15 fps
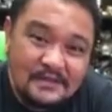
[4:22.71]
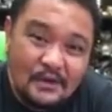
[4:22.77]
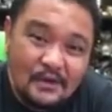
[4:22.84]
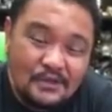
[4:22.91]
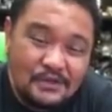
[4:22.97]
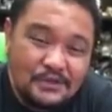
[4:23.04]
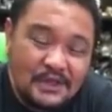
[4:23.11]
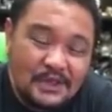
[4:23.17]
sa
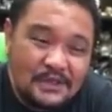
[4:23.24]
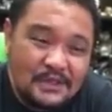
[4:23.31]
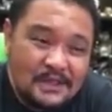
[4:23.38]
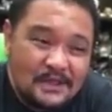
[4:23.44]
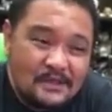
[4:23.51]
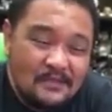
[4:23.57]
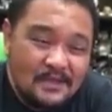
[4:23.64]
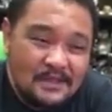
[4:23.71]
kotse, hindi
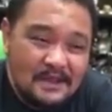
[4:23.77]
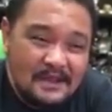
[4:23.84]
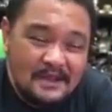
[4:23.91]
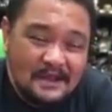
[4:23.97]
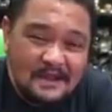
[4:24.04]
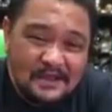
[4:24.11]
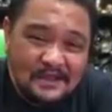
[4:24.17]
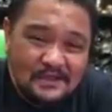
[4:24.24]
naman
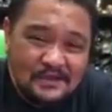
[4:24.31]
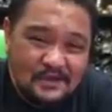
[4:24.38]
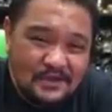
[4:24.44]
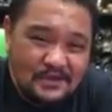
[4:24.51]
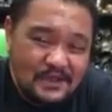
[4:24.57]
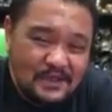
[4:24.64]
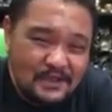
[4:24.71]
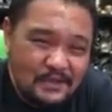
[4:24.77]
nililinis yung
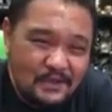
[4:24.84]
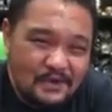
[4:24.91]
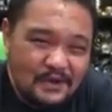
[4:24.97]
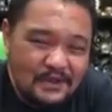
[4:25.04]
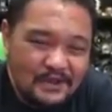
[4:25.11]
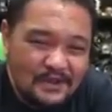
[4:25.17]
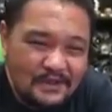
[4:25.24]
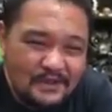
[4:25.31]
injector.
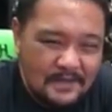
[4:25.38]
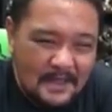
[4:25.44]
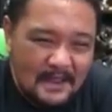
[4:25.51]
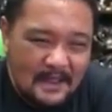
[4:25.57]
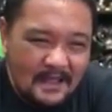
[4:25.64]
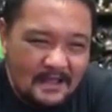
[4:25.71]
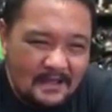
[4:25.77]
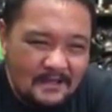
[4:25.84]
Eh.
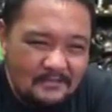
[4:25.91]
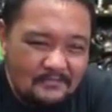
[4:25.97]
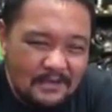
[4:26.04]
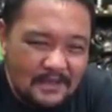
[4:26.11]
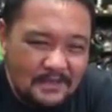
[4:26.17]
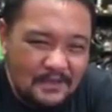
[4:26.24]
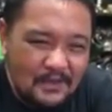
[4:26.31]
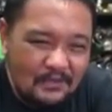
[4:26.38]
Talagang
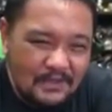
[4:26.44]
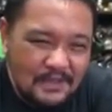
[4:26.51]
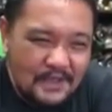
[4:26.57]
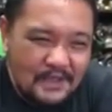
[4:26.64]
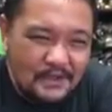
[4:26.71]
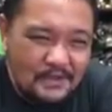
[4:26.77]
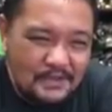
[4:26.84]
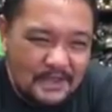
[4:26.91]
pag
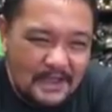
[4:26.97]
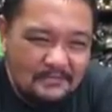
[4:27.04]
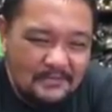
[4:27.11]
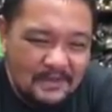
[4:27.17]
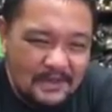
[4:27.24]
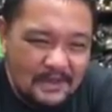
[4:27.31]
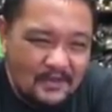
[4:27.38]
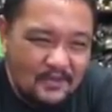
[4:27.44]
dumating yung time
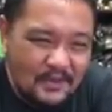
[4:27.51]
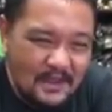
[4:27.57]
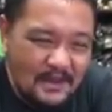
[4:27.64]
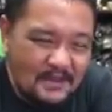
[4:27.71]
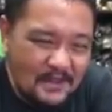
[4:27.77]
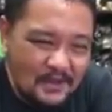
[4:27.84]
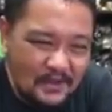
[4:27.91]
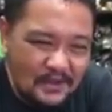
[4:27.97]
na nag-fail
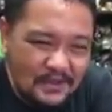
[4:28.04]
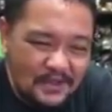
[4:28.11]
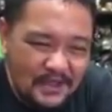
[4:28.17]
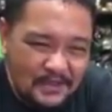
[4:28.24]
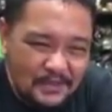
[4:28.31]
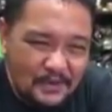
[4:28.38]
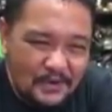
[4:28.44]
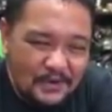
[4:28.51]
na yung
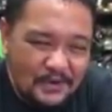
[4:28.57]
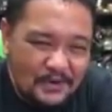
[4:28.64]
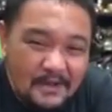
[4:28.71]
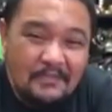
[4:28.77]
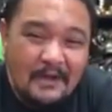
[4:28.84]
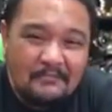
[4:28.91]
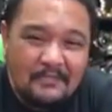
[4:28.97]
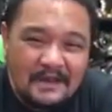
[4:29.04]
injector,
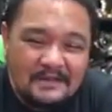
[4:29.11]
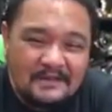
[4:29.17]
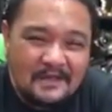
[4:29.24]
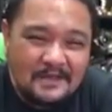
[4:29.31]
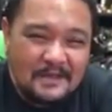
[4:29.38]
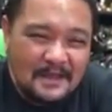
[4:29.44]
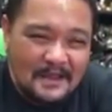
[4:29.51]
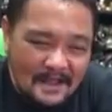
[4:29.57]
magpapalit
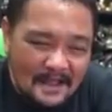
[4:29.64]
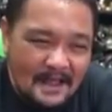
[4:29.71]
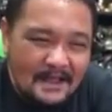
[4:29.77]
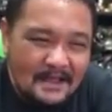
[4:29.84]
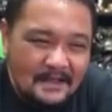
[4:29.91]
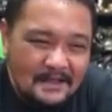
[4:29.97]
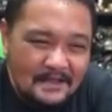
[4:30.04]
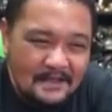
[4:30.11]
ka talaga.
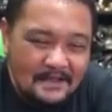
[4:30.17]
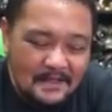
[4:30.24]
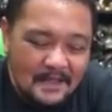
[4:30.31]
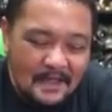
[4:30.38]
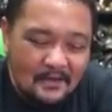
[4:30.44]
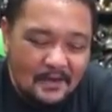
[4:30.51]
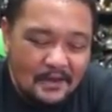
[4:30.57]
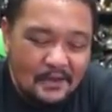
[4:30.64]

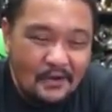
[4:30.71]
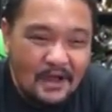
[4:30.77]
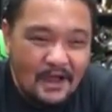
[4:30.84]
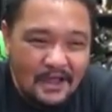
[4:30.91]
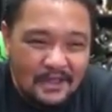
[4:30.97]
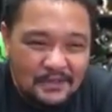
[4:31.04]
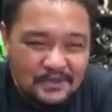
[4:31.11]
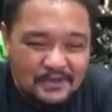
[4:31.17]
Now, ano ang
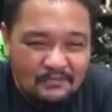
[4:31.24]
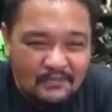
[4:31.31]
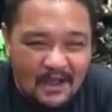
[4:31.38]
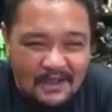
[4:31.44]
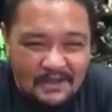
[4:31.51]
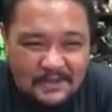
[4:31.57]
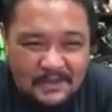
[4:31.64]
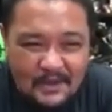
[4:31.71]
catch?
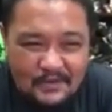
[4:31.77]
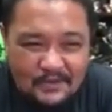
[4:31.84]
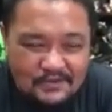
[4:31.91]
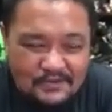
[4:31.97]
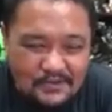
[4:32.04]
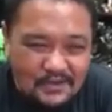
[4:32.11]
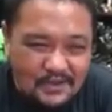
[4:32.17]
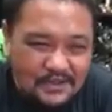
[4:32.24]
Bakit
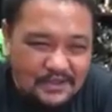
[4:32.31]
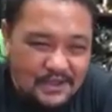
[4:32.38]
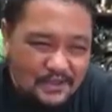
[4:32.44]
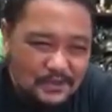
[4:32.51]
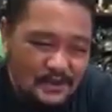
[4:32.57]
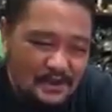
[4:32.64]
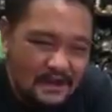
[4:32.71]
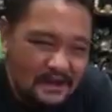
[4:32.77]
nauso yung
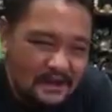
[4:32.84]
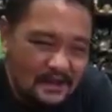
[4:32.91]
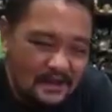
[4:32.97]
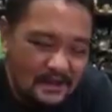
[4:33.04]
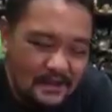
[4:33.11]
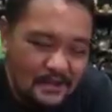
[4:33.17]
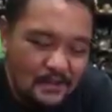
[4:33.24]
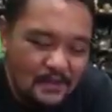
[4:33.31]
injector cleaning
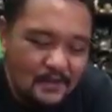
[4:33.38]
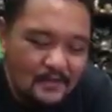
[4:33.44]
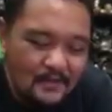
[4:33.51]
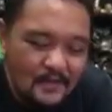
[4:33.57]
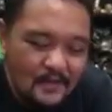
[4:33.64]
dito?